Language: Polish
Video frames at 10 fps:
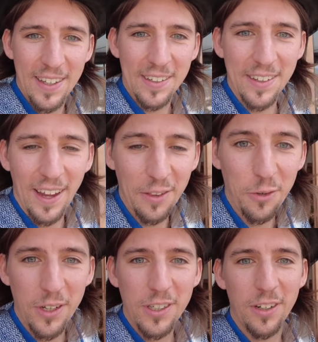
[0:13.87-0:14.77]

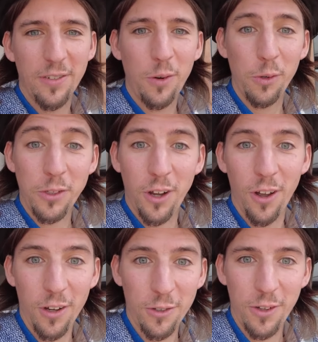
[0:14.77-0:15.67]
Znajduję się w
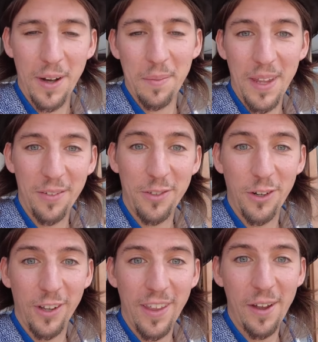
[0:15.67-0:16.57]
Cusco, które mnie
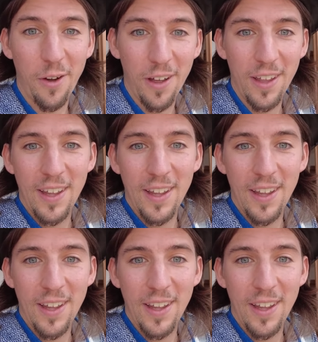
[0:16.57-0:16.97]
wciągnęło.